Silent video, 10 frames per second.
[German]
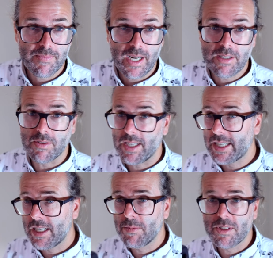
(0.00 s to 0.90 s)
Also,
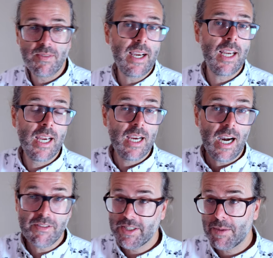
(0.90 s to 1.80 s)
Nachteil Nummer zwei,
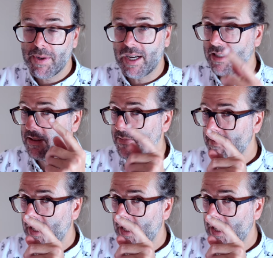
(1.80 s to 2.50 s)
einfach der Preis.